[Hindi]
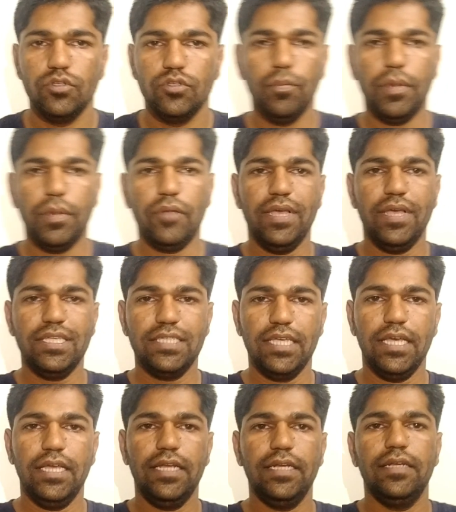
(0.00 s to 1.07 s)
जो प्रवेश
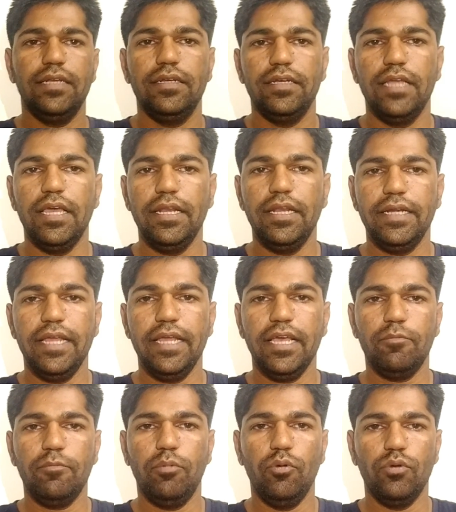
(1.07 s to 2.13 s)
है डेरी
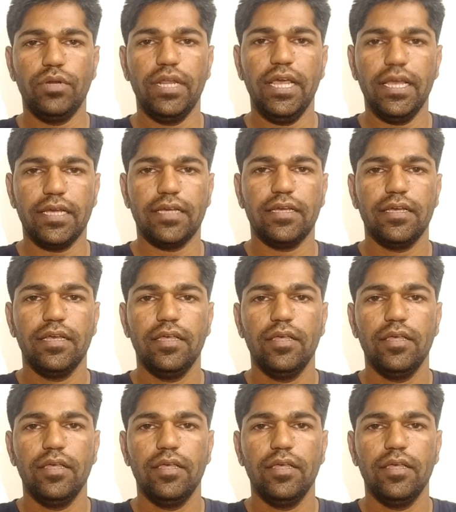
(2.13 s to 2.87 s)
टेक फूड टेक